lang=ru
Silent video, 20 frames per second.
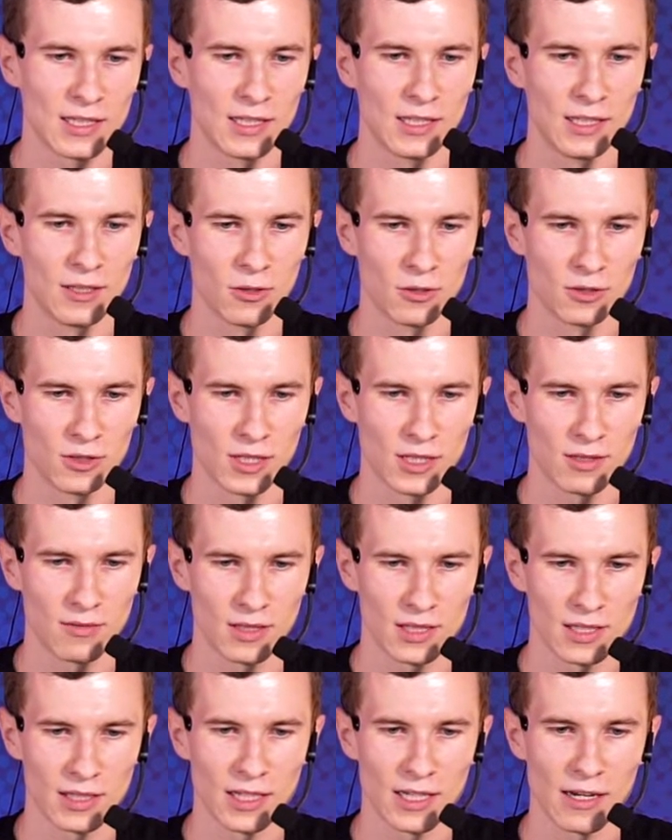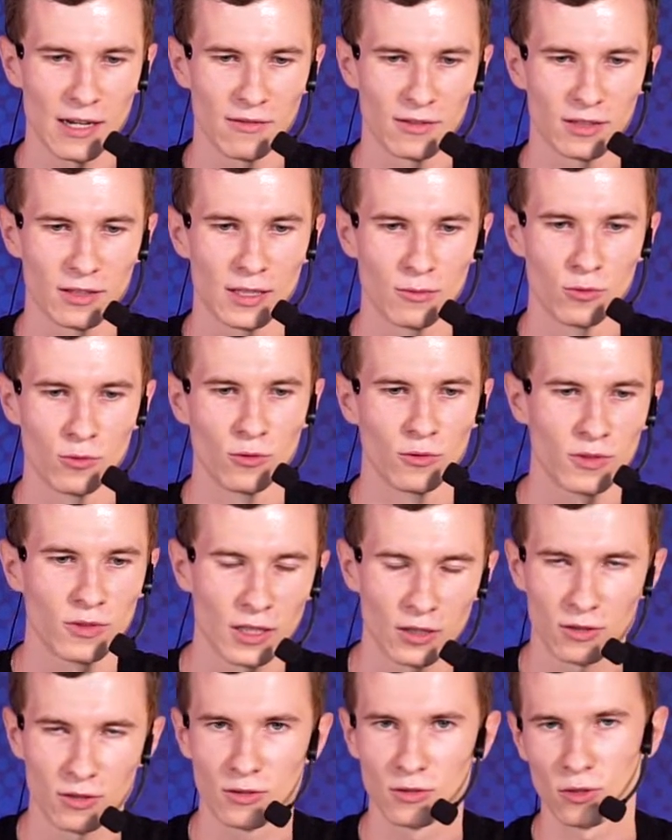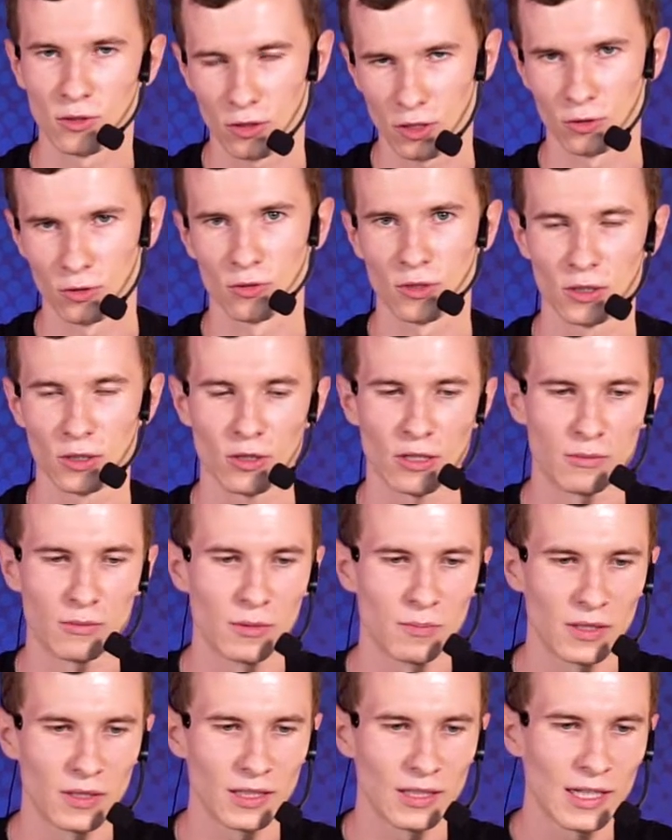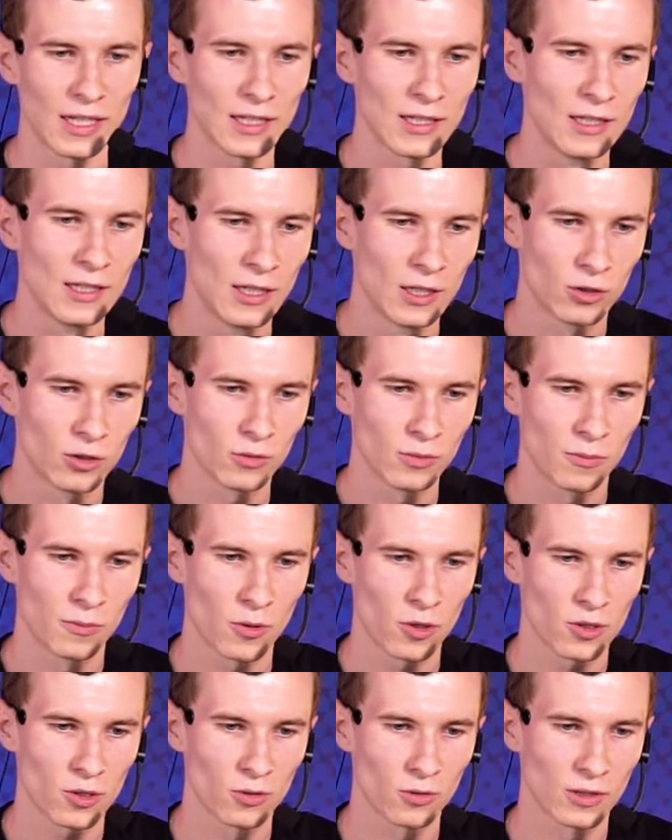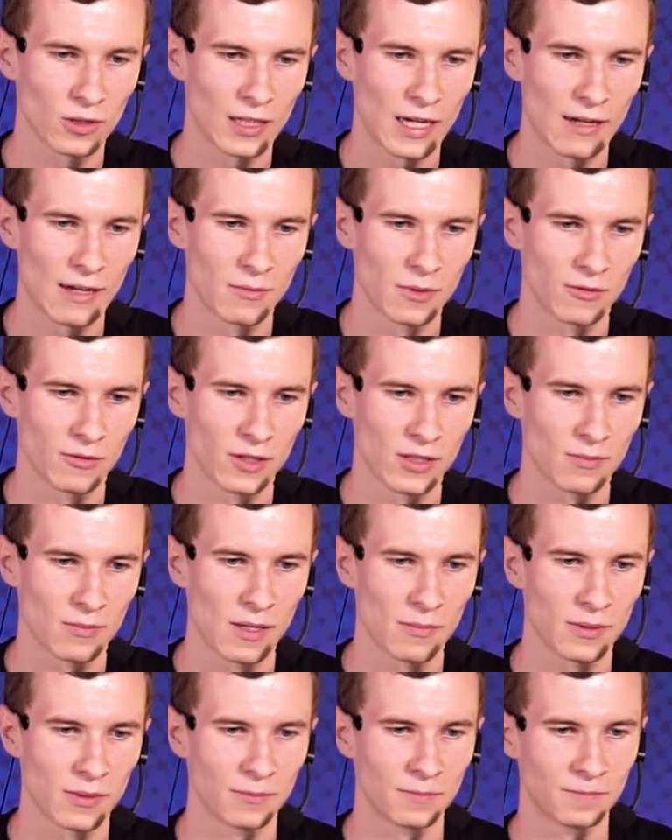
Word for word: и он действительно равен тому токену, который мы передали, то мы просто удаляем его из мапы.